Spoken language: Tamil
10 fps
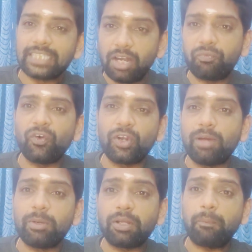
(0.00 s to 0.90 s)

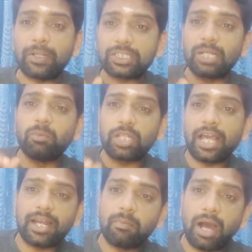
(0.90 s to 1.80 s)
செல்ஃபோனில் மட்டும்
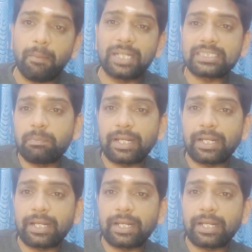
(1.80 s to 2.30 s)
பத்தொன்பதாயிரம் ஆபாச